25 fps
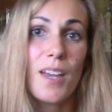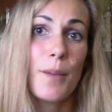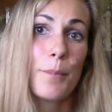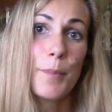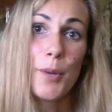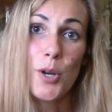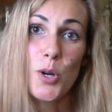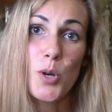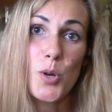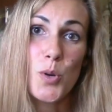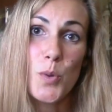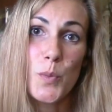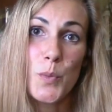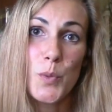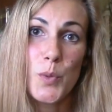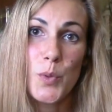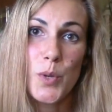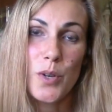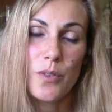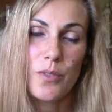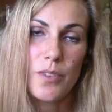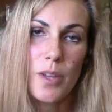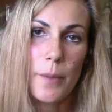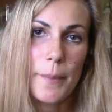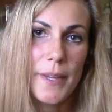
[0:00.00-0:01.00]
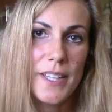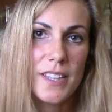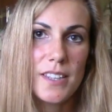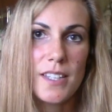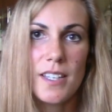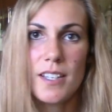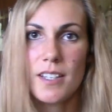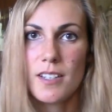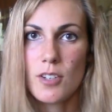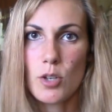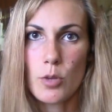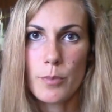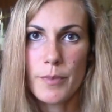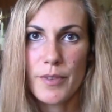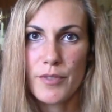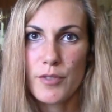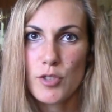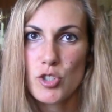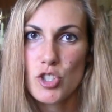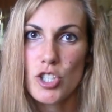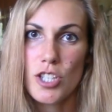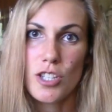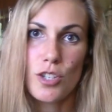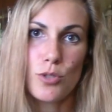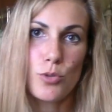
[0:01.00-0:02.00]
però comunque ovviamente come vi ho
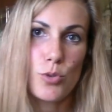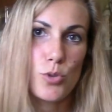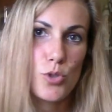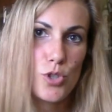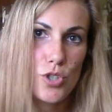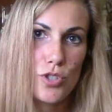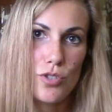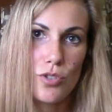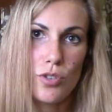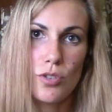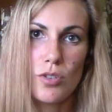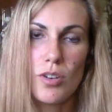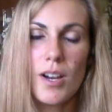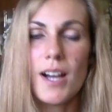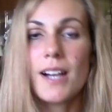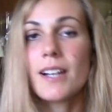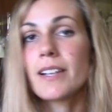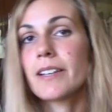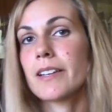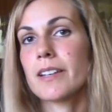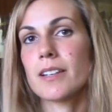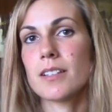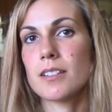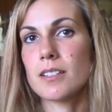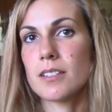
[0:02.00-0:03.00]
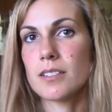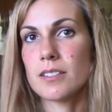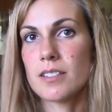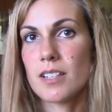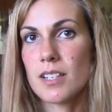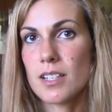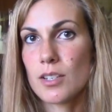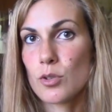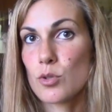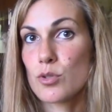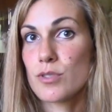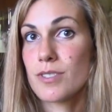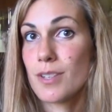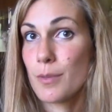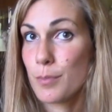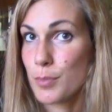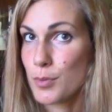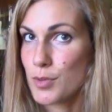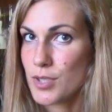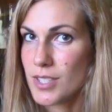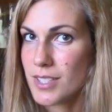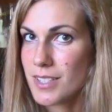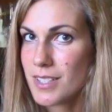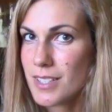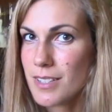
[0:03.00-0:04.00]
già detto ci sono anche eh, delle cose
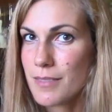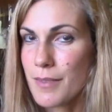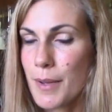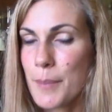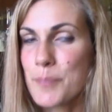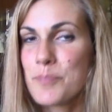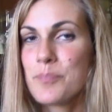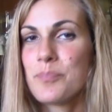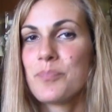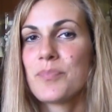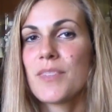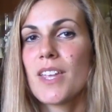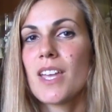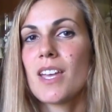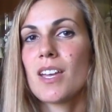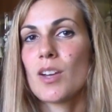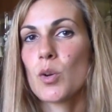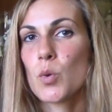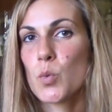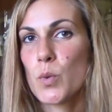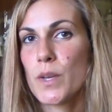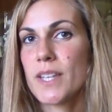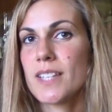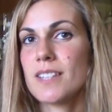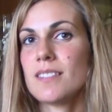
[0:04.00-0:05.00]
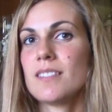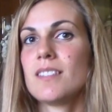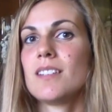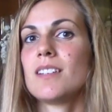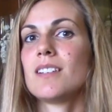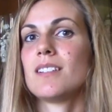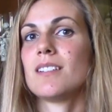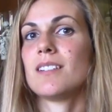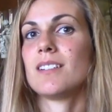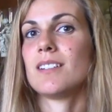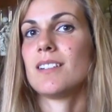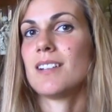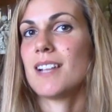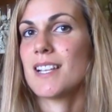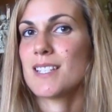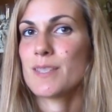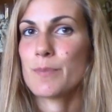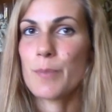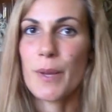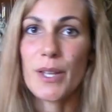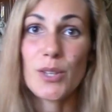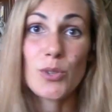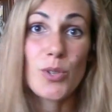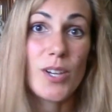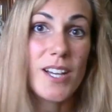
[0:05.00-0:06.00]
positive quindi eh,
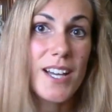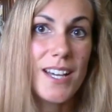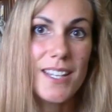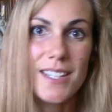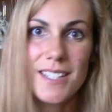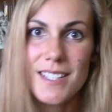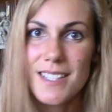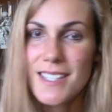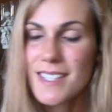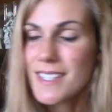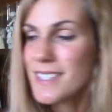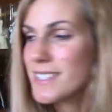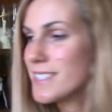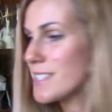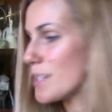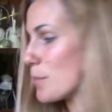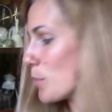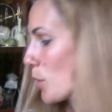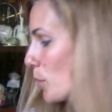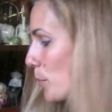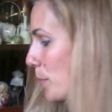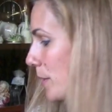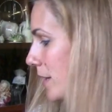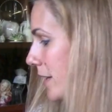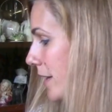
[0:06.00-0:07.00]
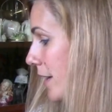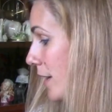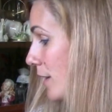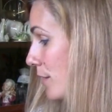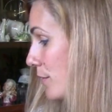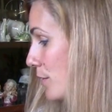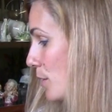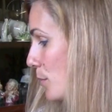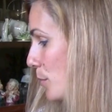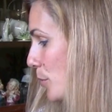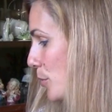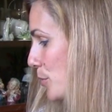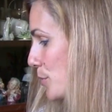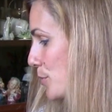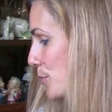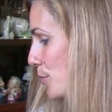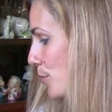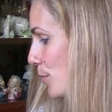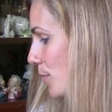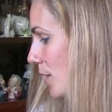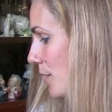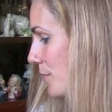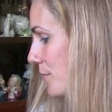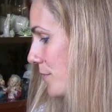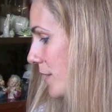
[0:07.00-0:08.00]
l'aspetto è carinissimo perché vi
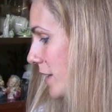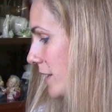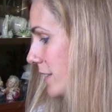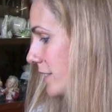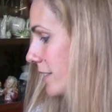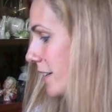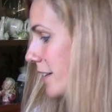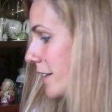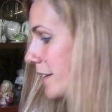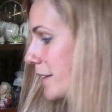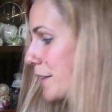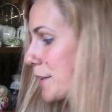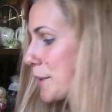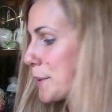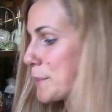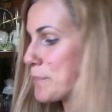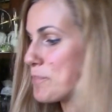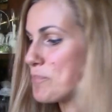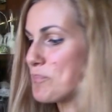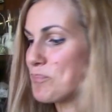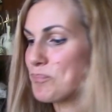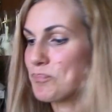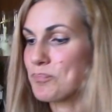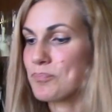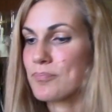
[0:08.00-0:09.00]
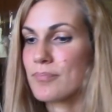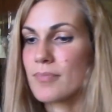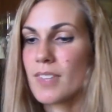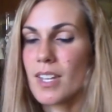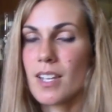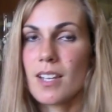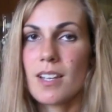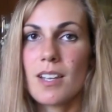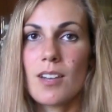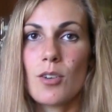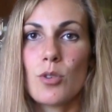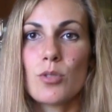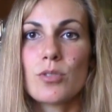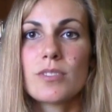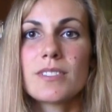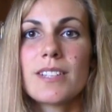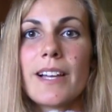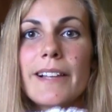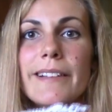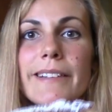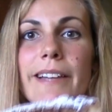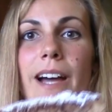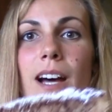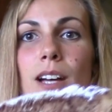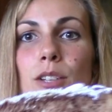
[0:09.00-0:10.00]
mostro la fetta che, mm, che ho
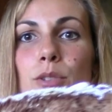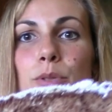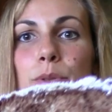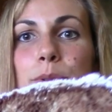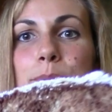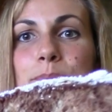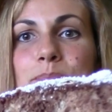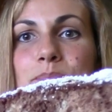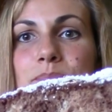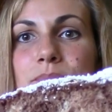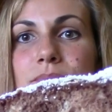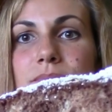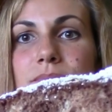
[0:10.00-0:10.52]
tagliato